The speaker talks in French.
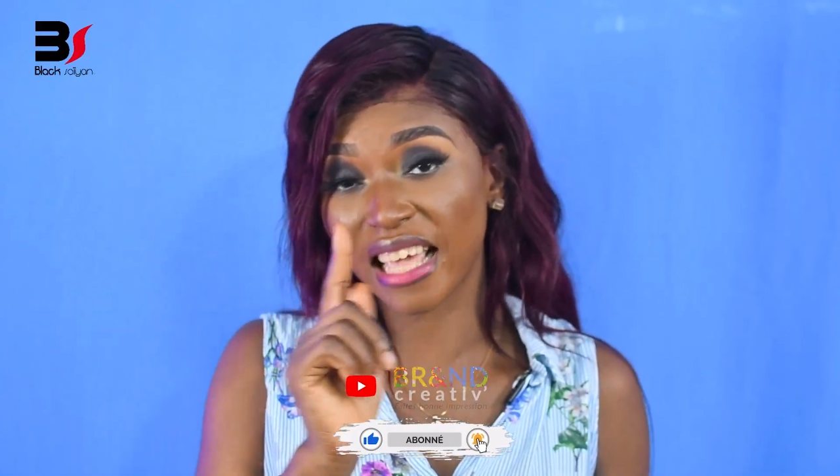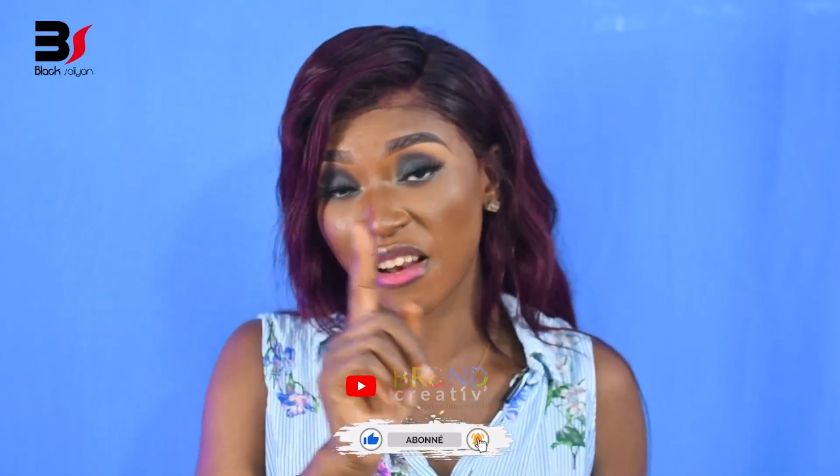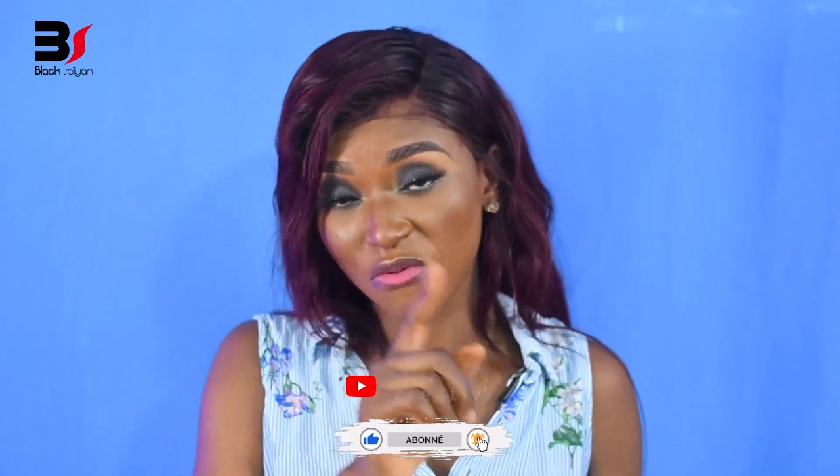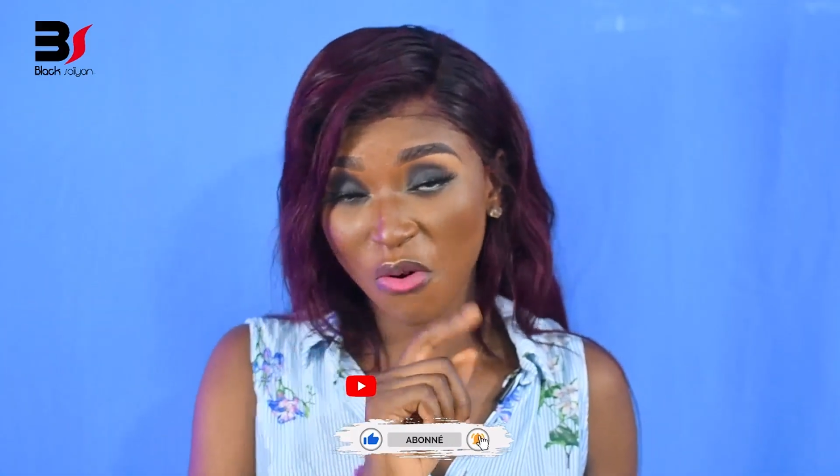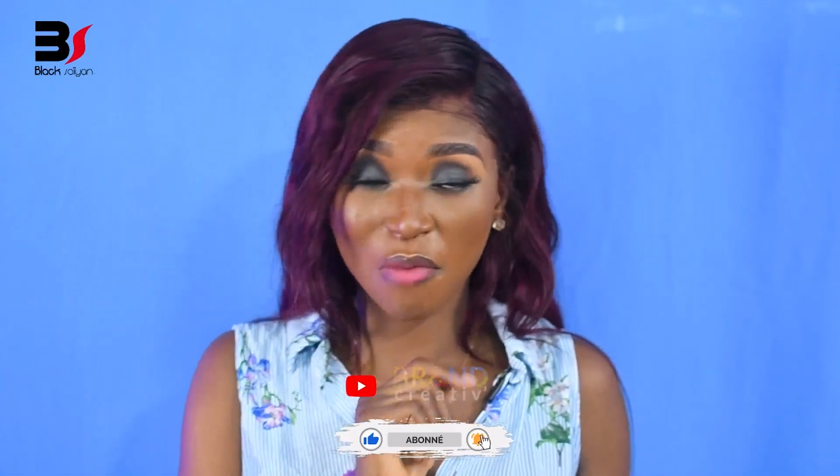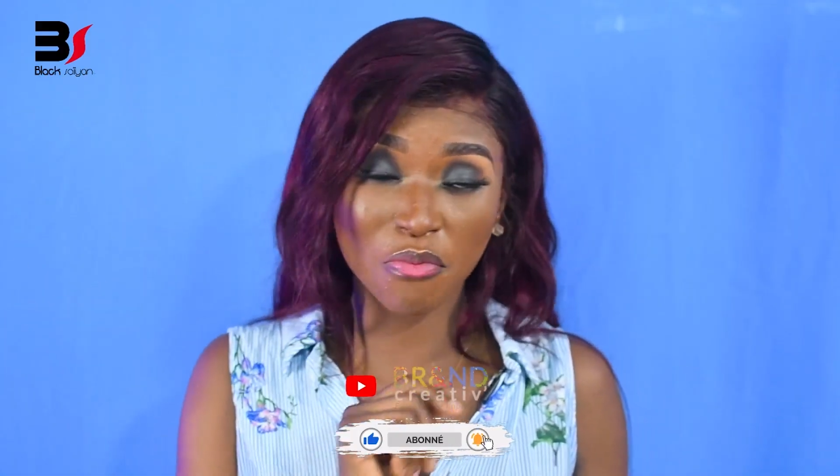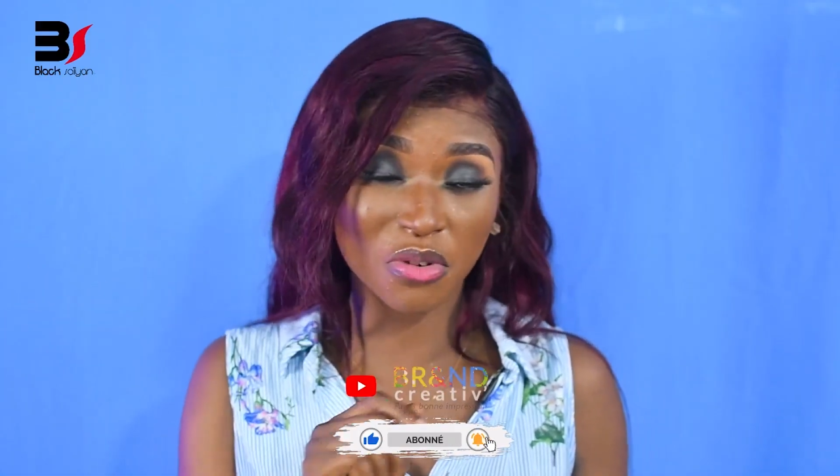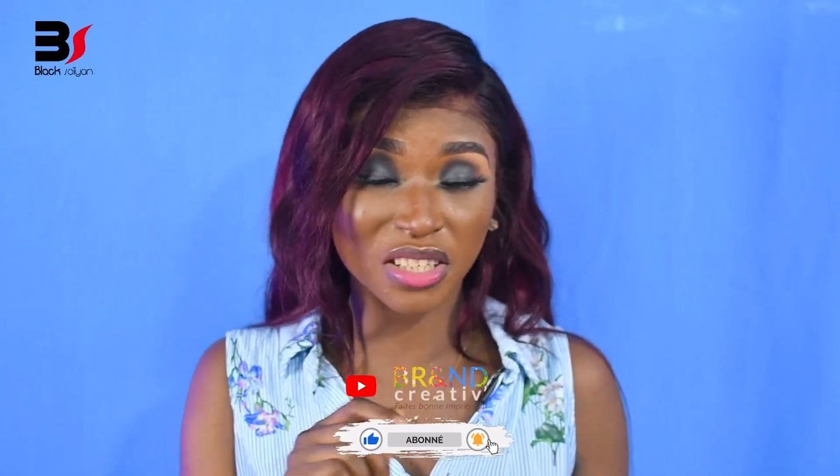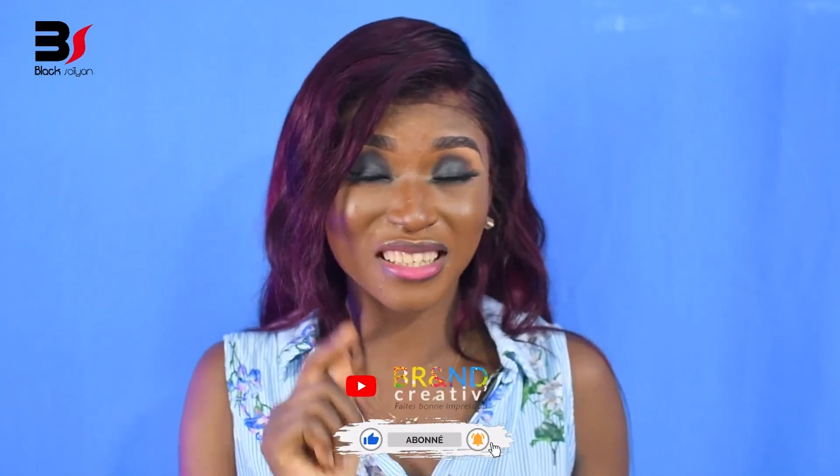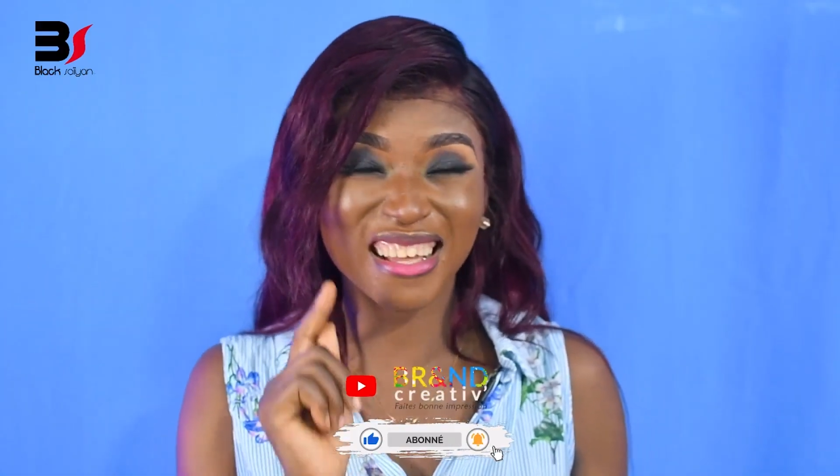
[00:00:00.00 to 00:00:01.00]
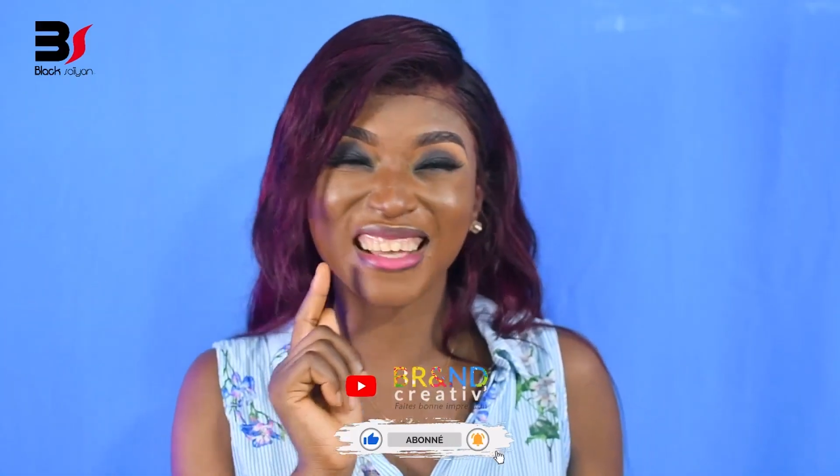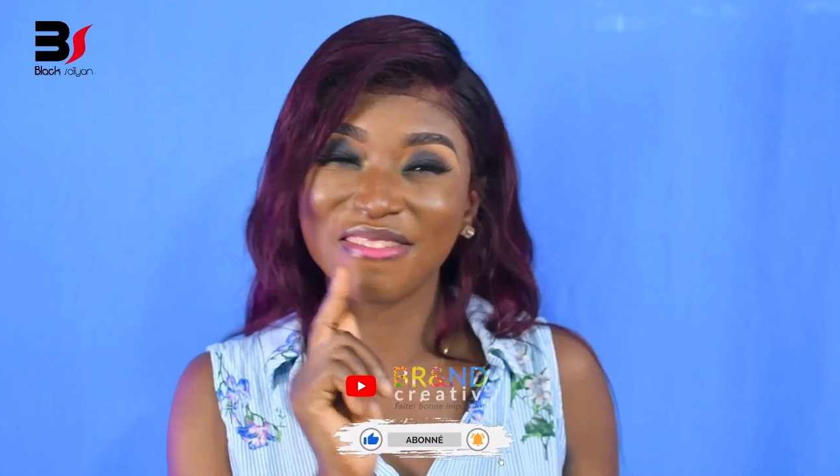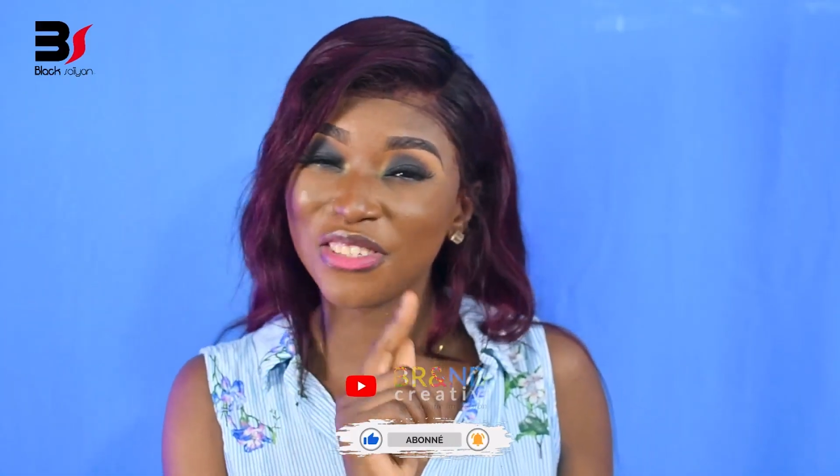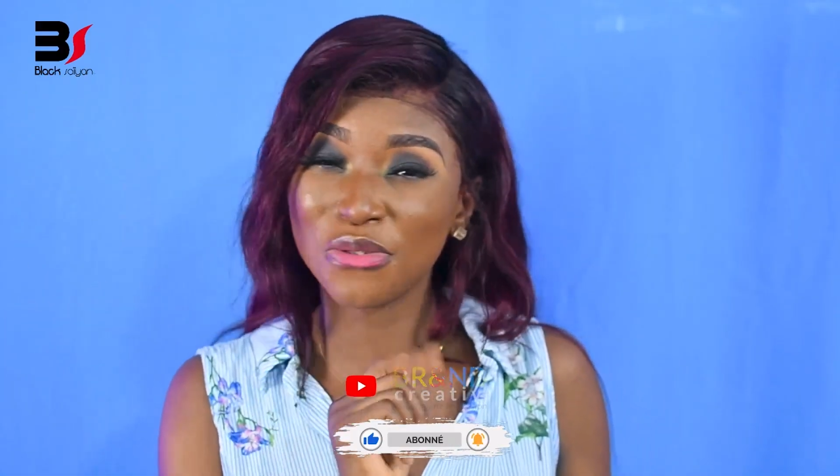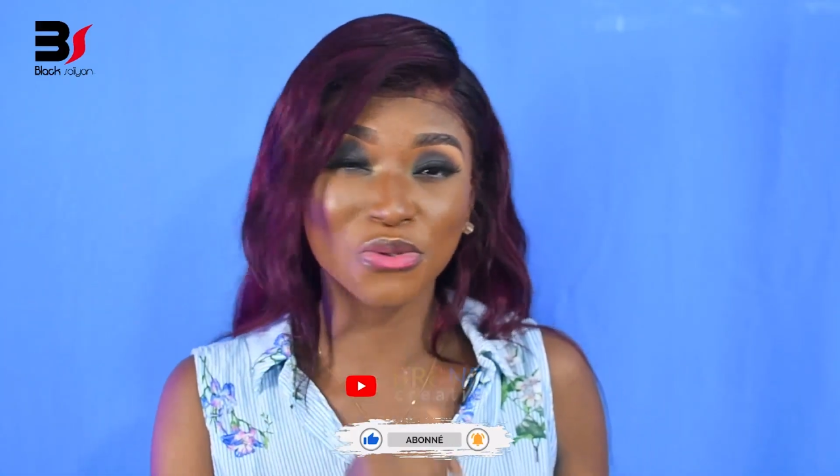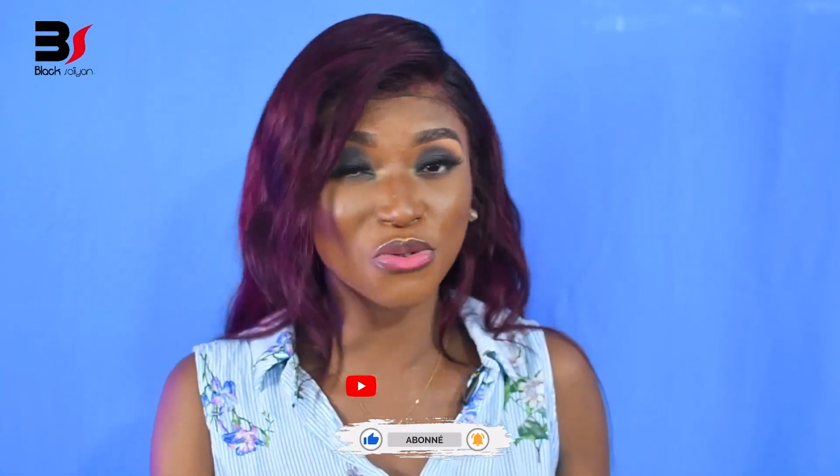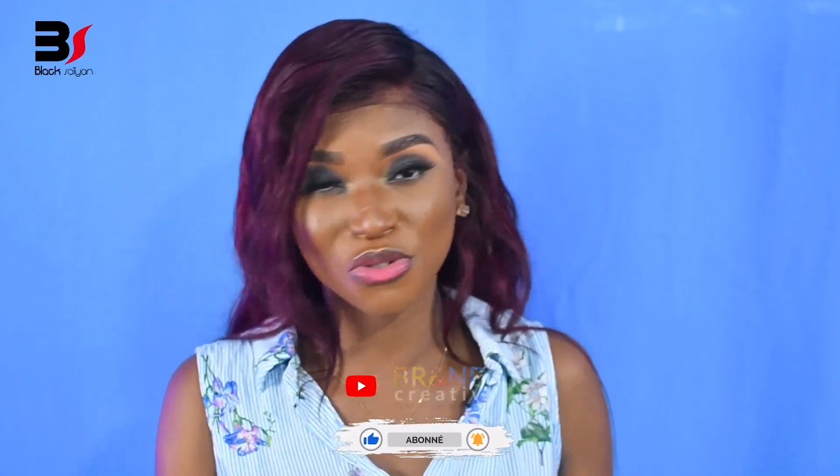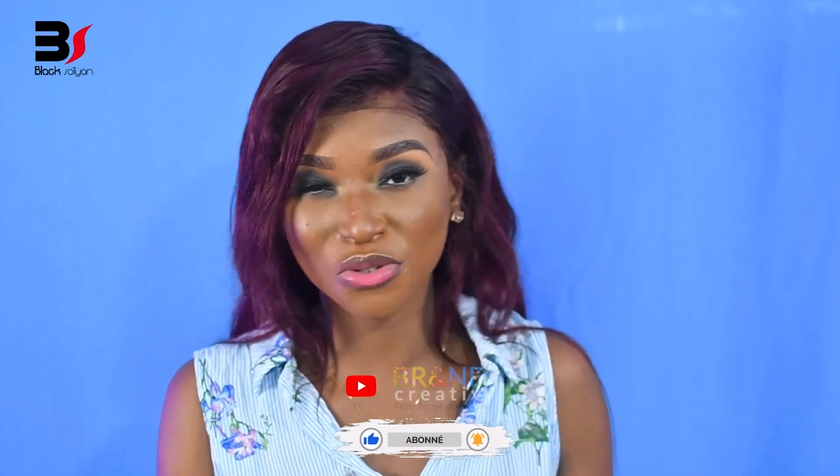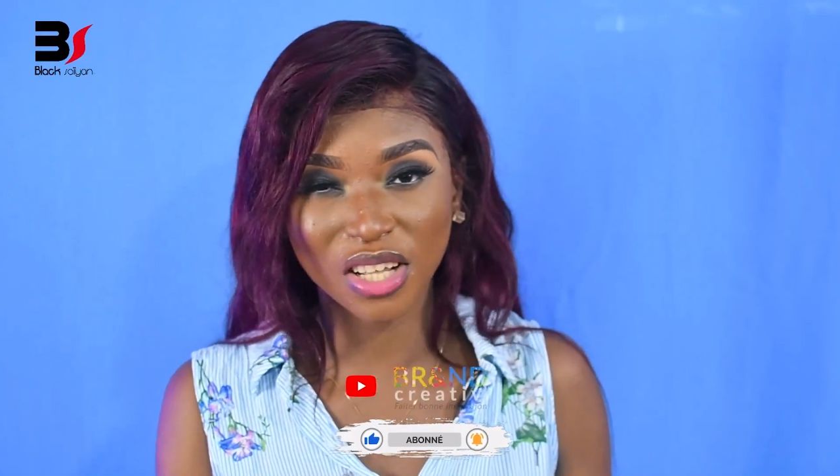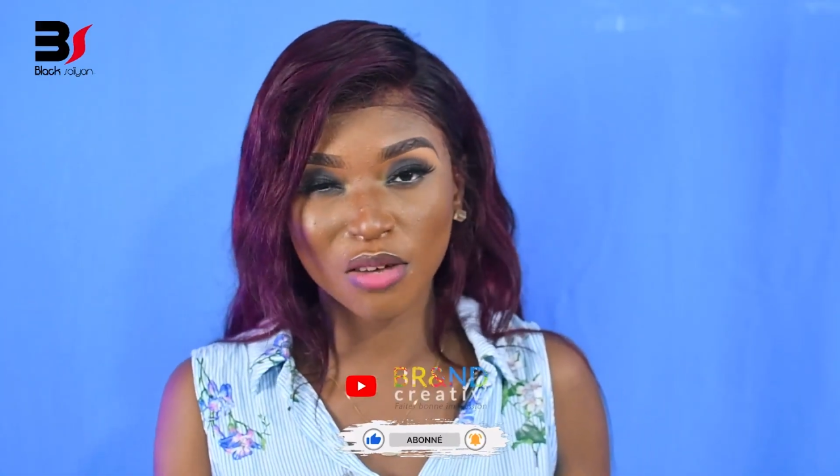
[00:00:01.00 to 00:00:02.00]
qu'elles vont apporter dans la vie de ce
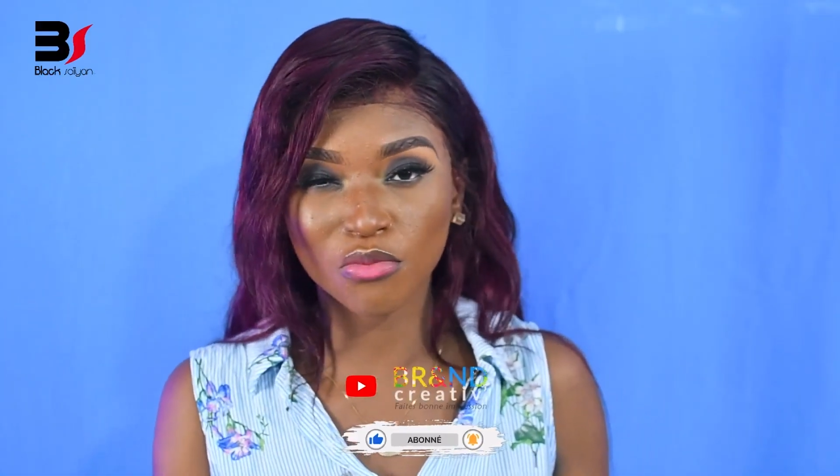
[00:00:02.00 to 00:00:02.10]
jeune